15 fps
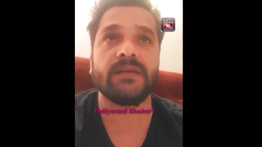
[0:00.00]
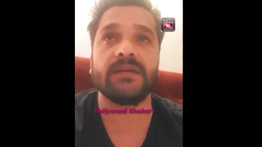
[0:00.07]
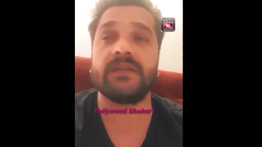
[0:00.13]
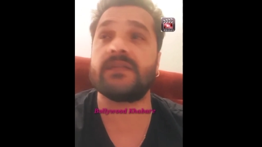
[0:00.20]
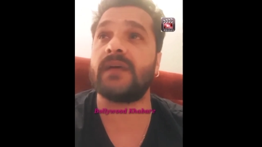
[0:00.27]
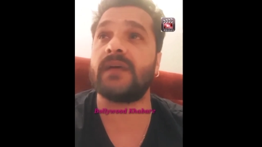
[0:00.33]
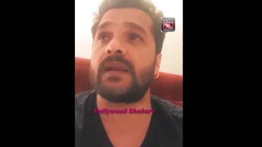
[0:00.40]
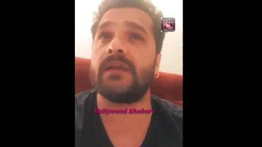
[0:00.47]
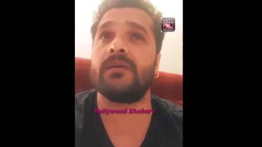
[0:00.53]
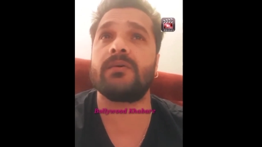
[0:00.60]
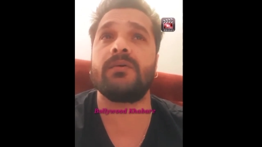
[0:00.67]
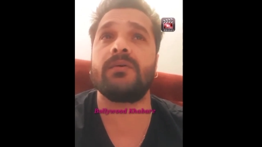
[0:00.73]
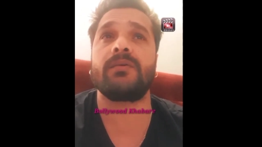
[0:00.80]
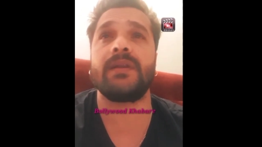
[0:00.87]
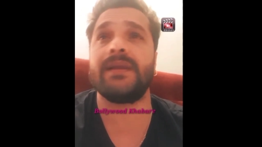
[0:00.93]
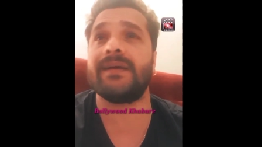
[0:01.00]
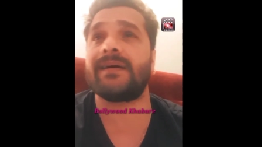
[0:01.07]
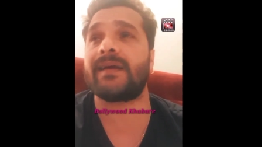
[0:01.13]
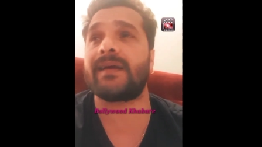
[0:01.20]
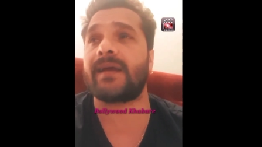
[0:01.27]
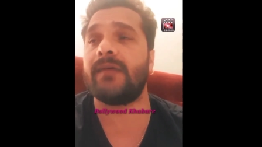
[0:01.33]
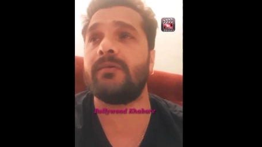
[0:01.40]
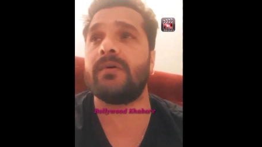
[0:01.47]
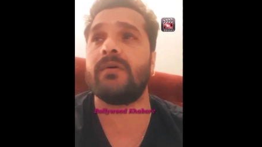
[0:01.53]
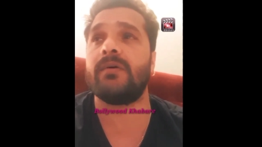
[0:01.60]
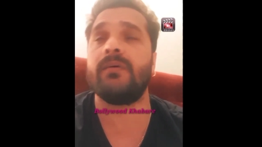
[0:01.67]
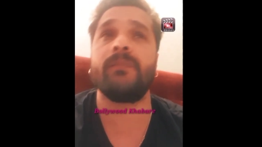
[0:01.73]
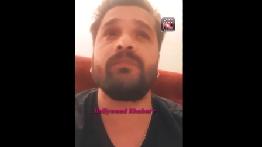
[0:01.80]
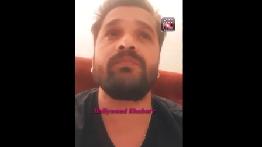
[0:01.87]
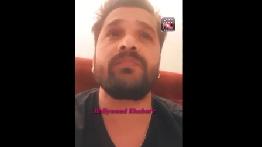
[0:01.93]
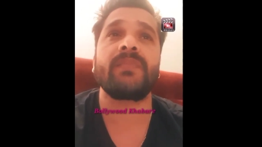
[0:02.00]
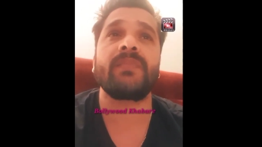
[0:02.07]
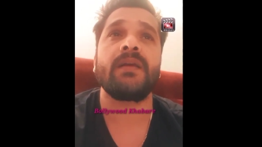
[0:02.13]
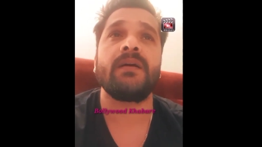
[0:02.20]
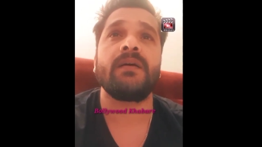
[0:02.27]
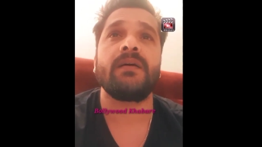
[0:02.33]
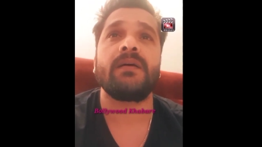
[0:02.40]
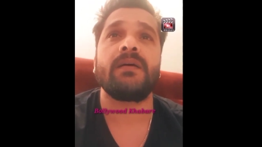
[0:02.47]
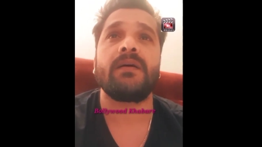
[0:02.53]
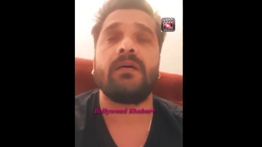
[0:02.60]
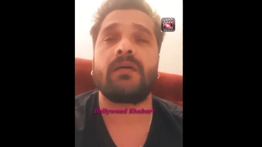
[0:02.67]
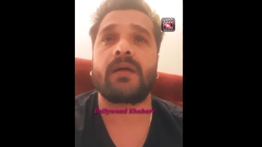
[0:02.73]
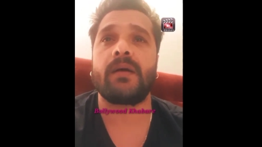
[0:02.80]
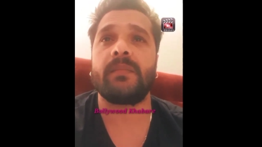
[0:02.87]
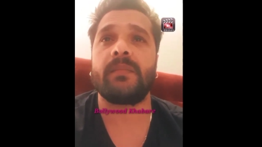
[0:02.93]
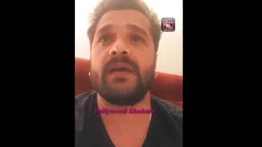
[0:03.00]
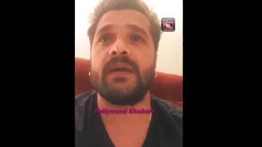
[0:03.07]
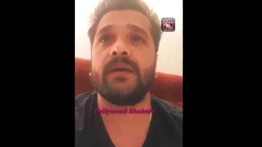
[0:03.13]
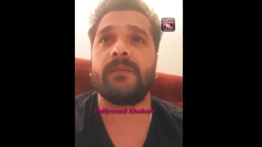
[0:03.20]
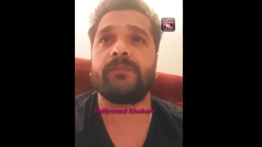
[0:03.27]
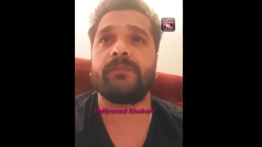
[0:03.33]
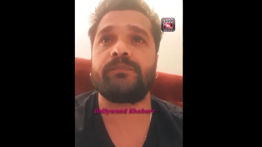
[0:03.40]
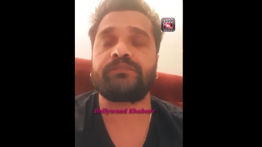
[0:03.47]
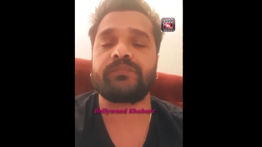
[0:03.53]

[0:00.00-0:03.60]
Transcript: ये सारे लोगों को लेकर आए वो और हमें